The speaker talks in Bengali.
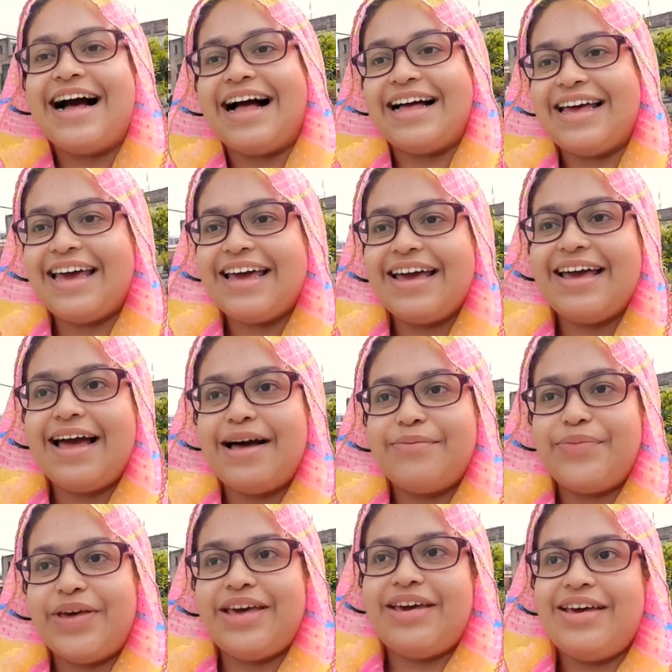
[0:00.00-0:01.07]
আগে
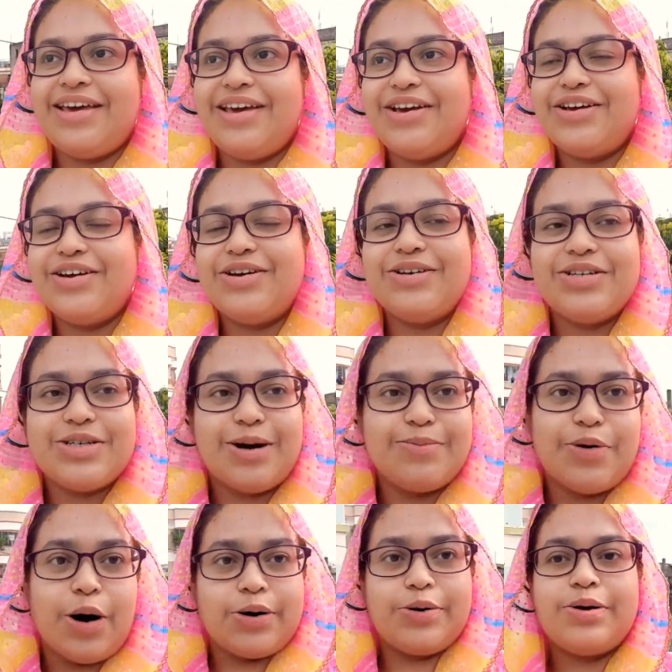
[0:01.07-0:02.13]
আমি সব
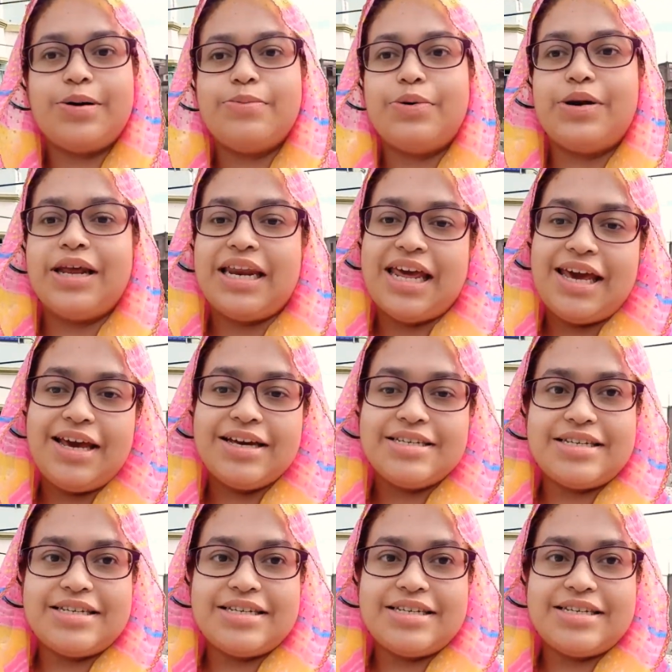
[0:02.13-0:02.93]
ঘটনা বলে নিই